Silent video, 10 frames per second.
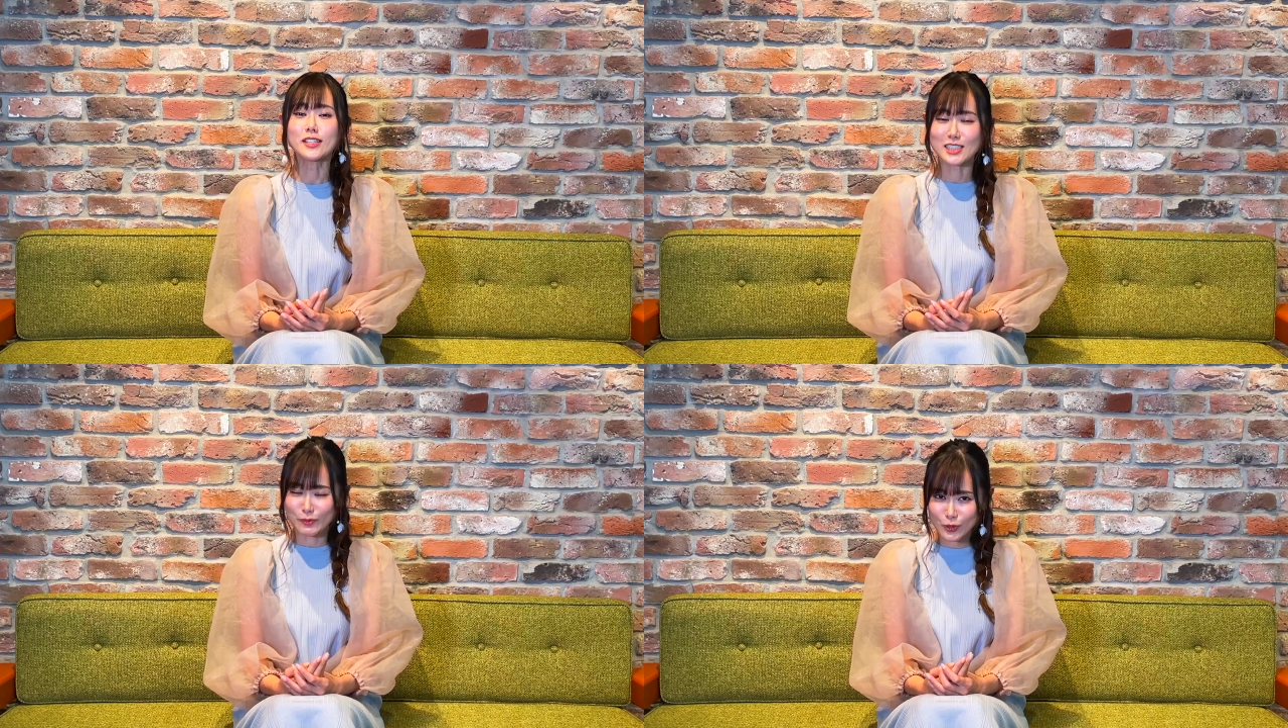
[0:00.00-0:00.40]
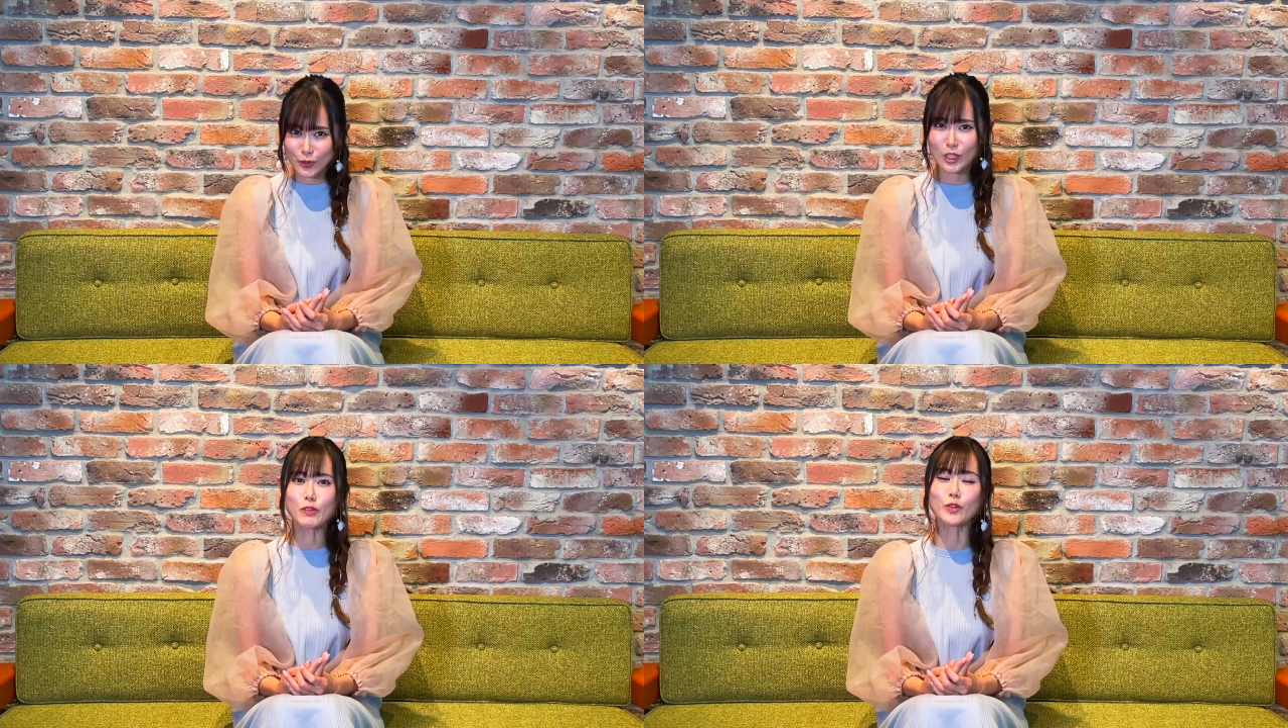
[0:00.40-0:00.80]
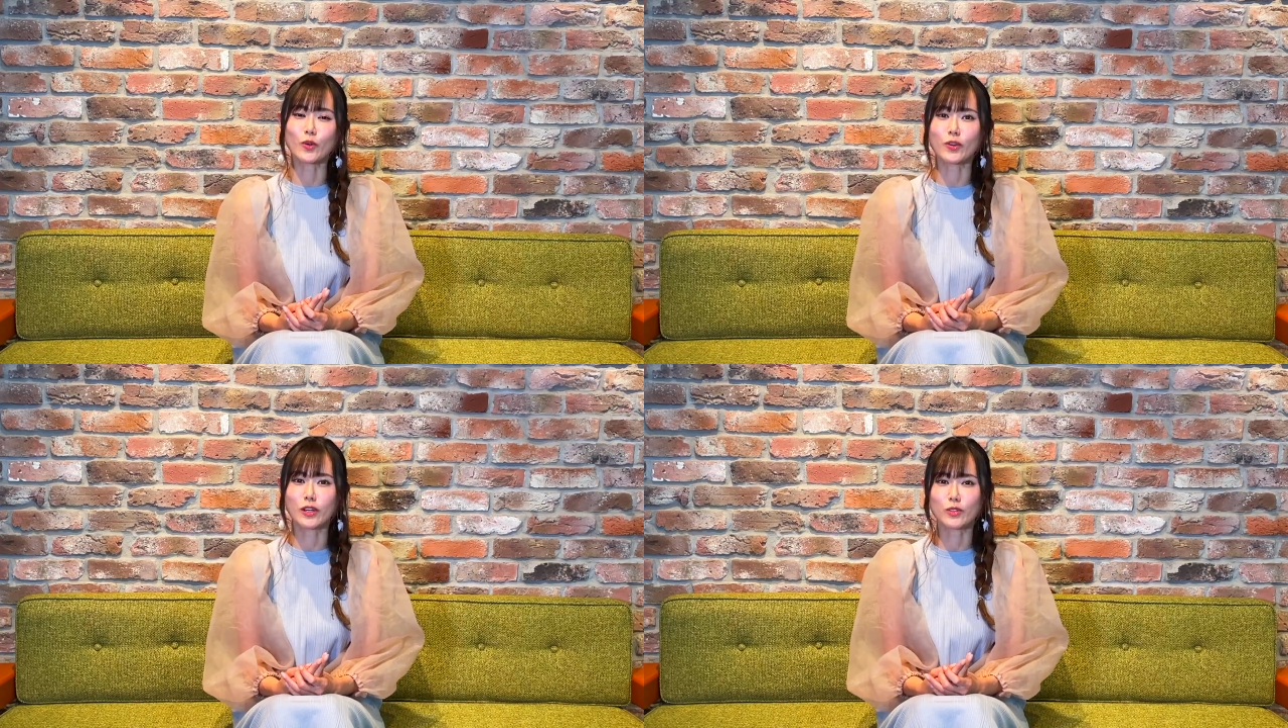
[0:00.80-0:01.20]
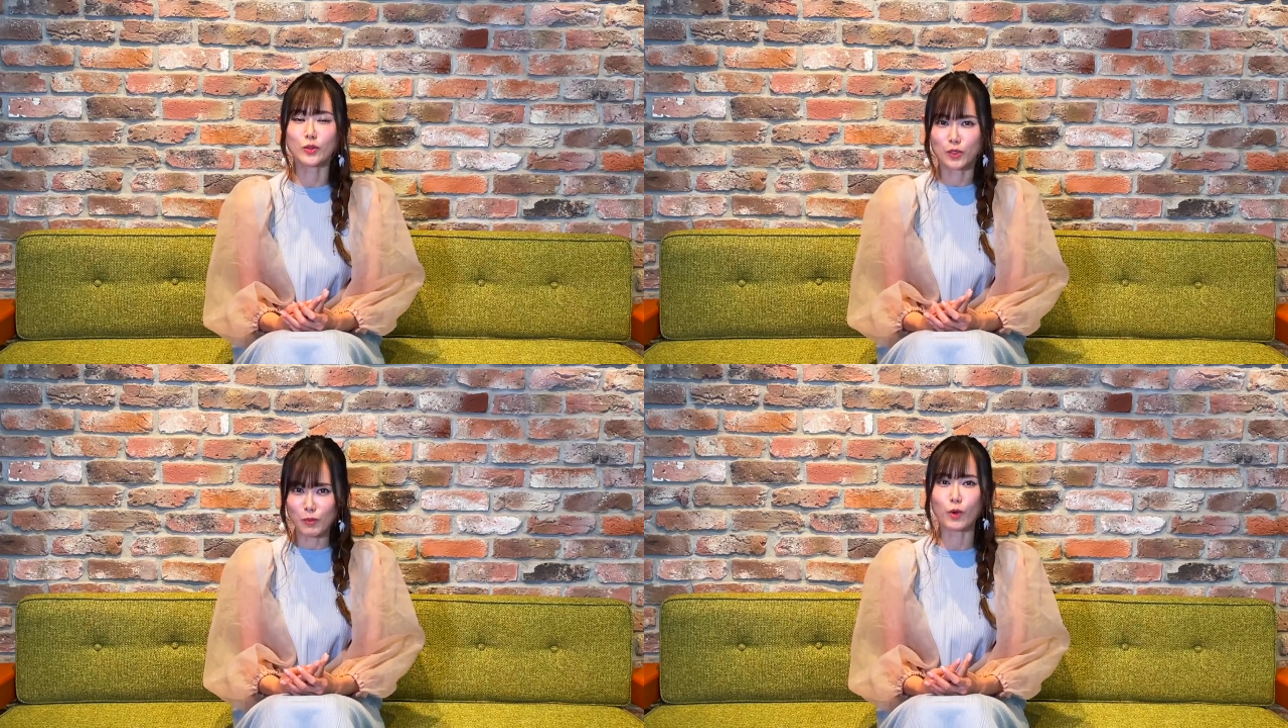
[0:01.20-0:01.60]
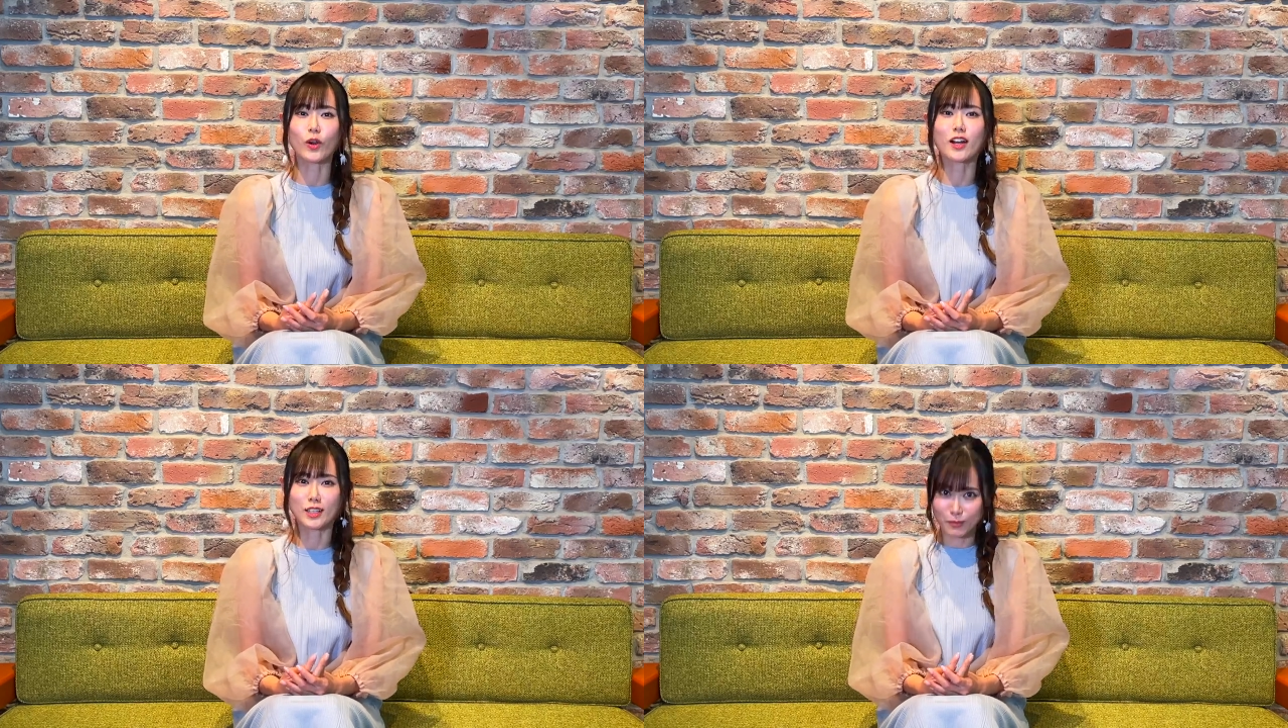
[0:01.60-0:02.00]
自分のための楽曲でも
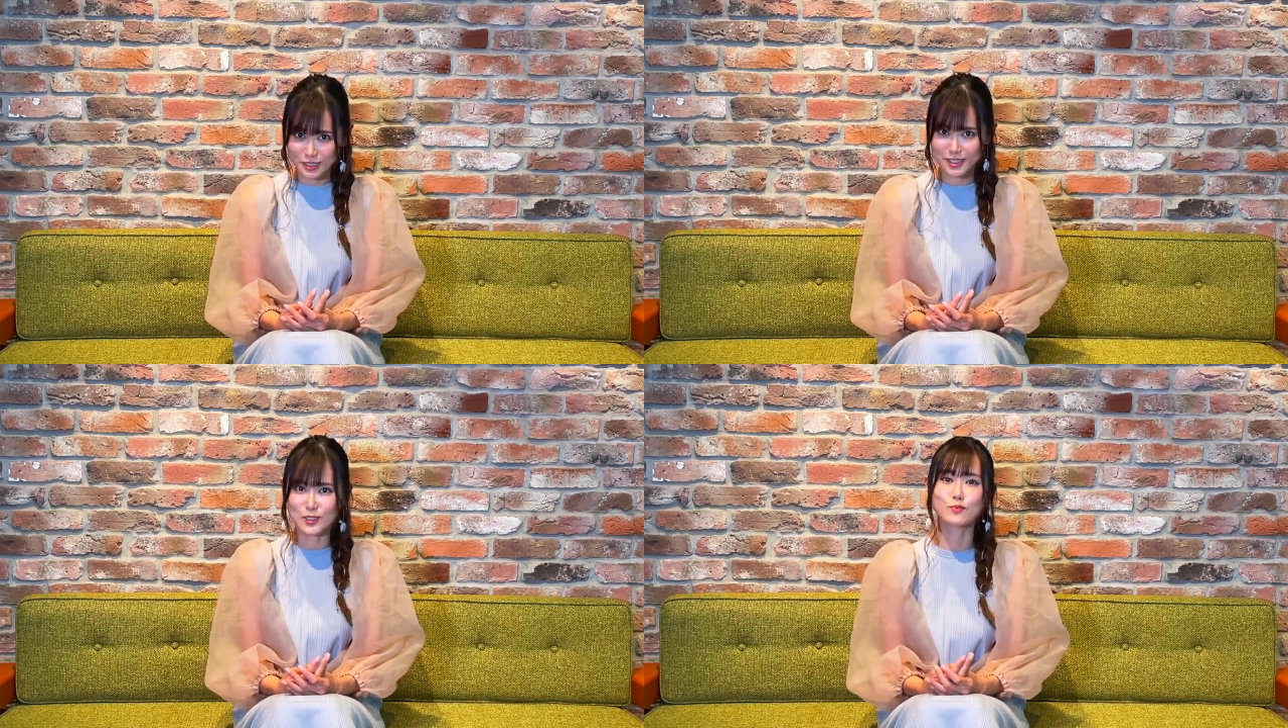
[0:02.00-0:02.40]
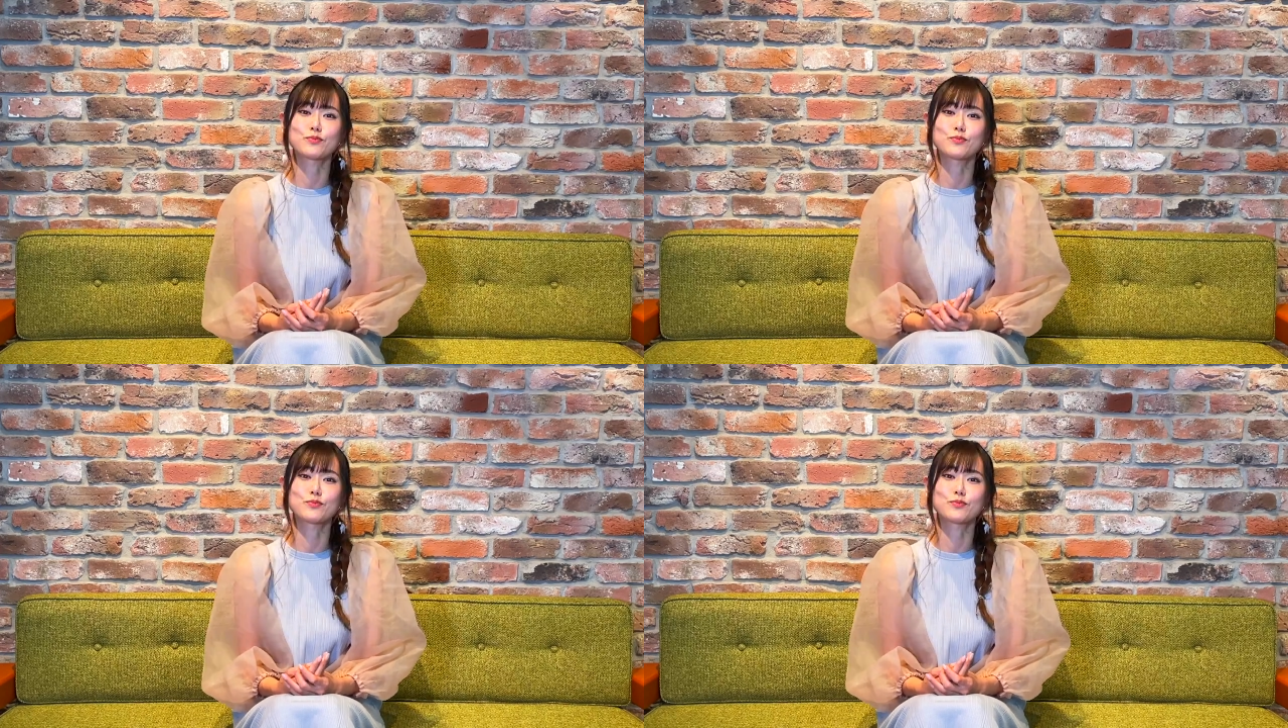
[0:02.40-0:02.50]
あります